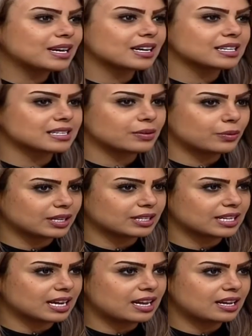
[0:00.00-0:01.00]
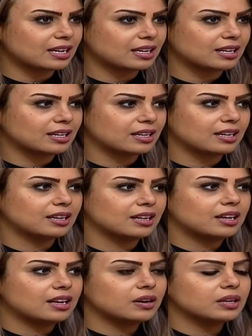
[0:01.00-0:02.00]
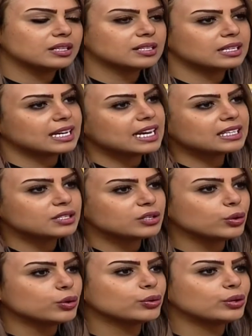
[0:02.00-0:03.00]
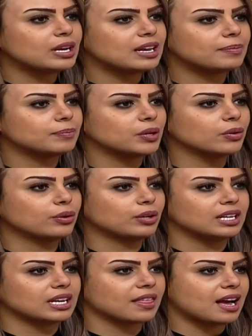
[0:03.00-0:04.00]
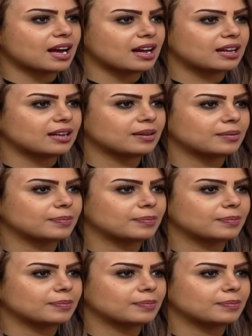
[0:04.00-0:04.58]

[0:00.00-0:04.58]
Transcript: مره صورتها لقيت سهوله بموضوع الاضاءه